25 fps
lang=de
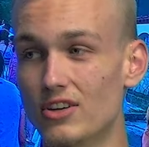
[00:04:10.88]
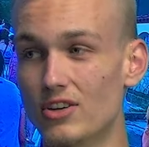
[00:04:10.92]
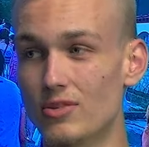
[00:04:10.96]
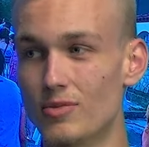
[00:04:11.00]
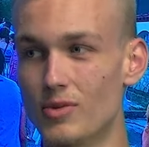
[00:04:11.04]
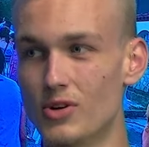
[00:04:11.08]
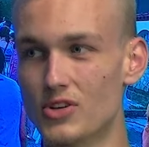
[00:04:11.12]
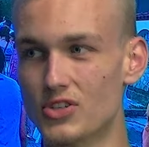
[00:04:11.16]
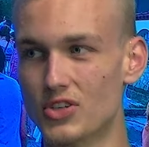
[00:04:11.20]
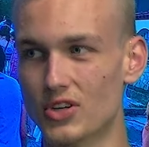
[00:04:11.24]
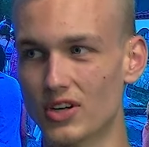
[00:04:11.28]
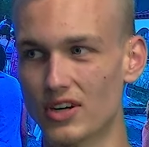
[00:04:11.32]

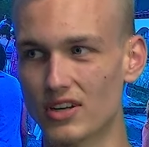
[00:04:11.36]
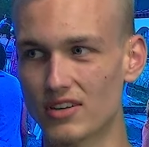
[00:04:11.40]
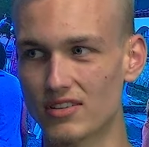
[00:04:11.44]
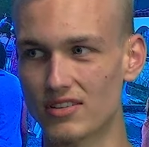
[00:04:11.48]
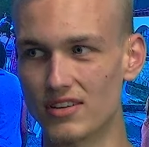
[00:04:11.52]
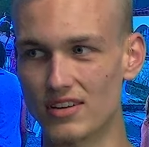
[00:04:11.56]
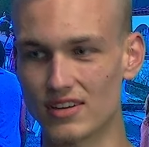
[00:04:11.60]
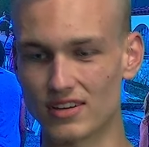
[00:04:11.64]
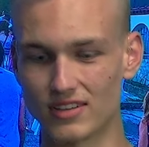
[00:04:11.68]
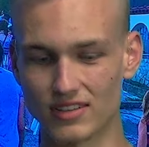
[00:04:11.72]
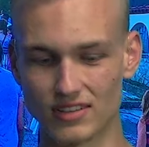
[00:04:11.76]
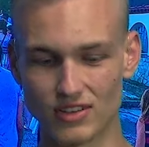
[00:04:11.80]
nochmal so
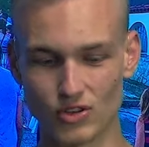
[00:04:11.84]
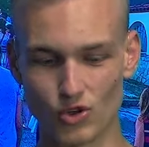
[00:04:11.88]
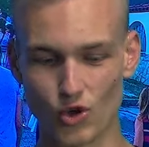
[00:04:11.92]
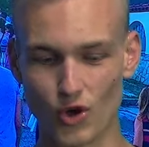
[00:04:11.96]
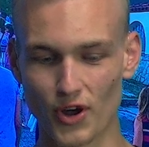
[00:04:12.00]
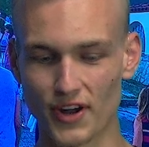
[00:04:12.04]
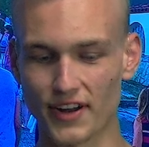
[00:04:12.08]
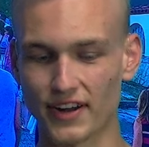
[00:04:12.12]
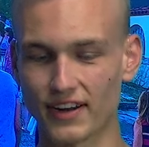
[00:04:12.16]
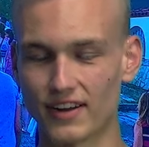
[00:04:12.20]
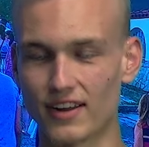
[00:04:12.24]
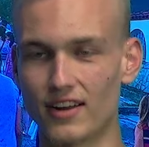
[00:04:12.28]
richtig
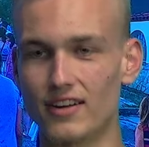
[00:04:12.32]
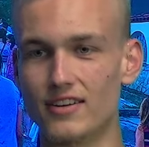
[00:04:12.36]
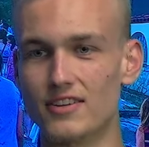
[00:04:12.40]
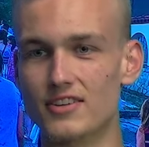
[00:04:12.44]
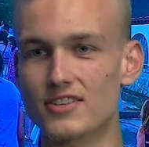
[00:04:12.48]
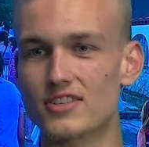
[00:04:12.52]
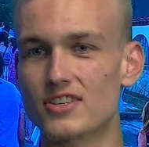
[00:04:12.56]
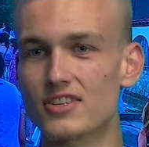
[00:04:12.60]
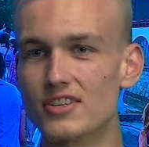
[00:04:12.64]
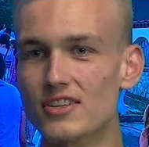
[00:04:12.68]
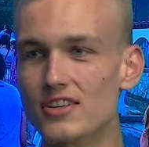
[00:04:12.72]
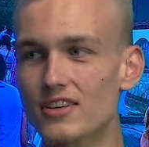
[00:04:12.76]
neu
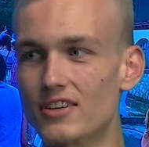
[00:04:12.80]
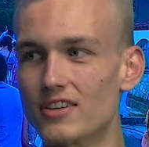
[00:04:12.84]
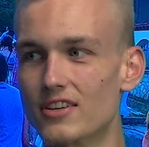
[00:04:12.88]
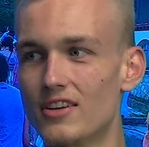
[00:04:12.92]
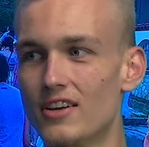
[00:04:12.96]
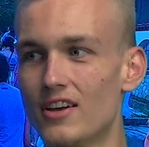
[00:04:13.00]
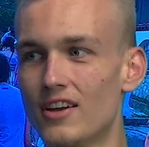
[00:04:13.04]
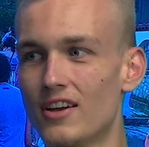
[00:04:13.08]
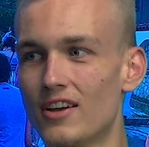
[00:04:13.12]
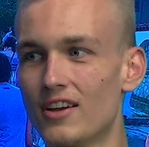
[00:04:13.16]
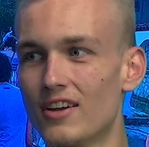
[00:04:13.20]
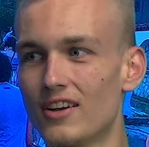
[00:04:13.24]
realisiert.
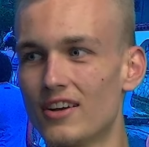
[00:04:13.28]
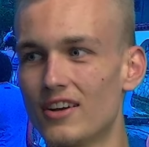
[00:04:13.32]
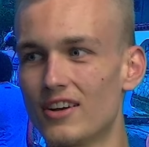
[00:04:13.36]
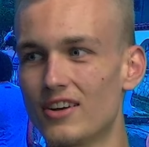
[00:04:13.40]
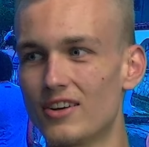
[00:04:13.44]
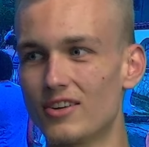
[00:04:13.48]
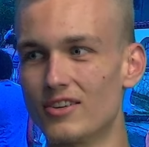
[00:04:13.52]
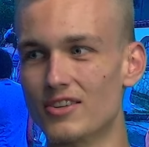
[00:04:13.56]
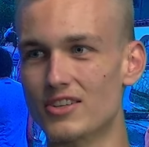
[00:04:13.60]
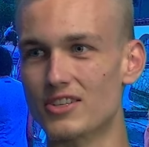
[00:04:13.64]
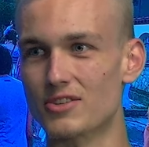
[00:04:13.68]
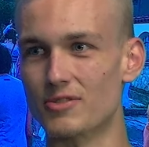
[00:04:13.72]

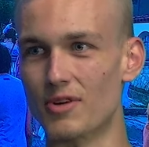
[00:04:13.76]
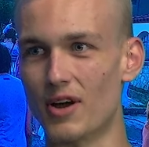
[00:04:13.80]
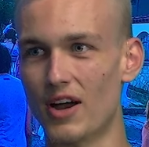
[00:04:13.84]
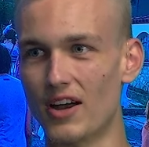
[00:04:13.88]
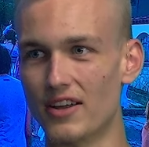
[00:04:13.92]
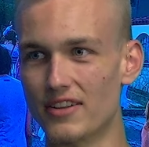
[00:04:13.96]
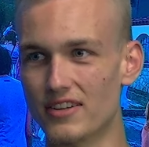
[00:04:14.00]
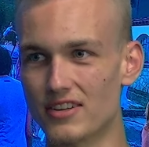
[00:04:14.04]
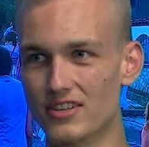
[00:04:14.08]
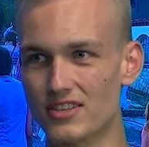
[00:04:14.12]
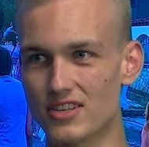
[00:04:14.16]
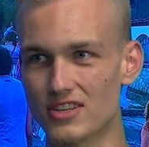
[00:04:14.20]
Und
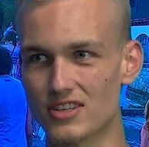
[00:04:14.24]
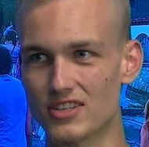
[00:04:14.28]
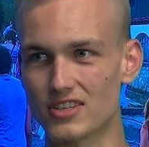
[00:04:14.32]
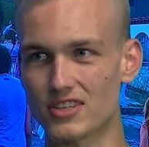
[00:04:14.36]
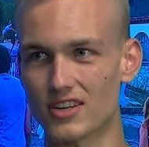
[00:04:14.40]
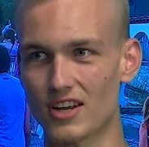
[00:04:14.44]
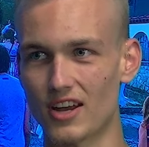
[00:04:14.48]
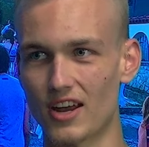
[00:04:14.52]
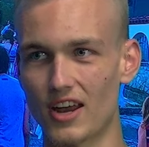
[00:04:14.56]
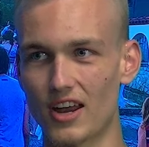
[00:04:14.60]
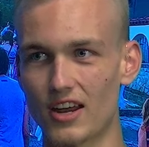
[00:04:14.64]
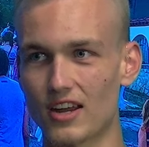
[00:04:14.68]
zwar
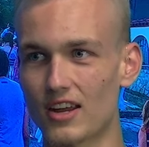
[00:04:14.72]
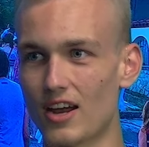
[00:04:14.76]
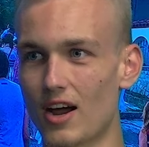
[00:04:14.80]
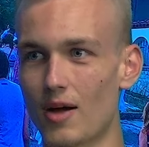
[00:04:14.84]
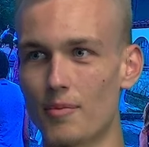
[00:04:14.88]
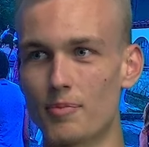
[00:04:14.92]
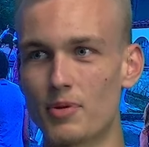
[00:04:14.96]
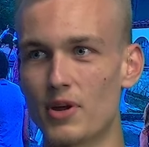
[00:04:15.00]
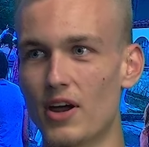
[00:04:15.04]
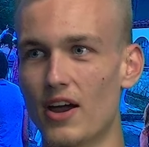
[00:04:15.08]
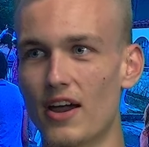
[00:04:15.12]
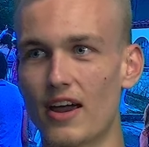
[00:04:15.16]
dieses, hey, ich
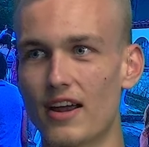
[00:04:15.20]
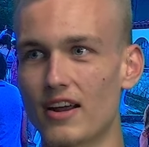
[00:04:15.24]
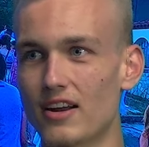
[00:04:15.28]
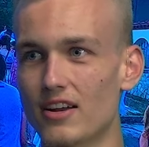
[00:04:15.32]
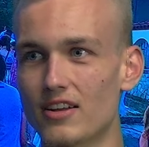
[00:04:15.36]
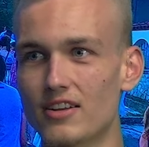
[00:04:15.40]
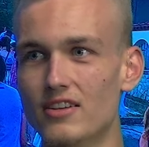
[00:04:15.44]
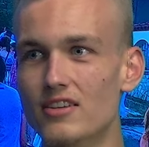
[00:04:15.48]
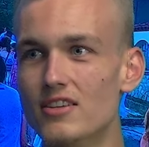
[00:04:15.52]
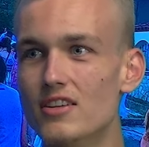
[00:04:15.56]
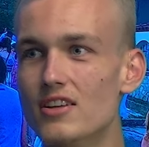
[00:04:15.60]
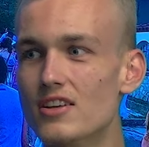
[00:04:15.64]
habe hier
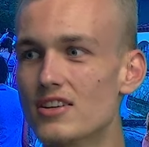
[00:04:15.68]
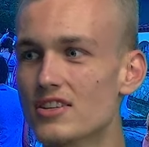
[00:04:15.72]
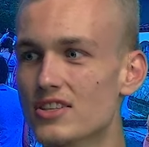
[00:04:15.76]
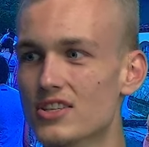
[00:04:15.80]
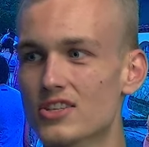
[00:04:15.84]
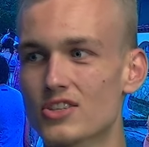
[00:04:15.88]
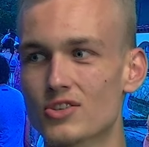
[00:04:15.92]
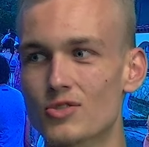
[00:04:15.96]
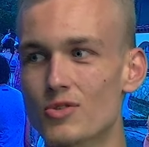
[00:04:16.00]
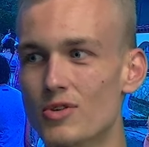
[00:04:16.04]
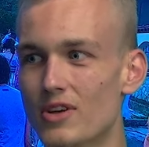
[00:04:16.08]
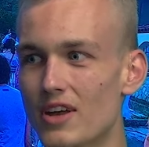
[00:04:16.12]
eigentlich nichts
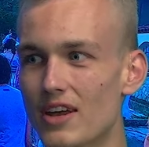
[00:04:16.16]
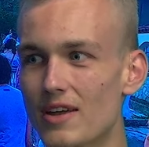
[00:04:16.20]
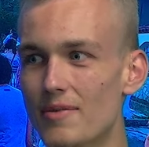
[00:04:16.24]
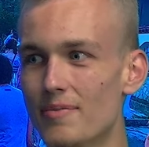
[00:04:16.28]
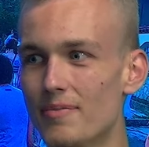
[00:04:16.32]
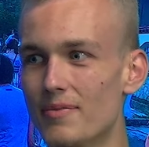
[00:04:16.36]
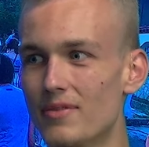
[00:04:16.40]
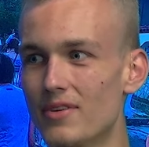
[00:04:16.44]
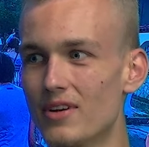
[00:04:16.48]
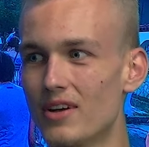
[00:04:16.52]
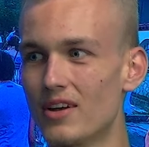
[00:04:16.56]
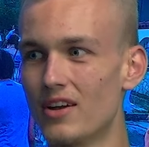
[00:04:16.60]
zu
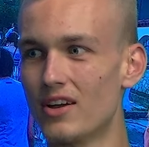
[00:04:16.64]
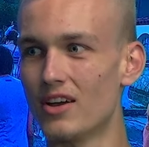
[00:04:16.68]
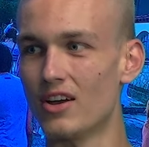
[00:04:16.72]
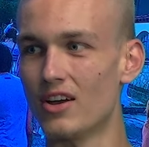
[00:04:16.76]
geben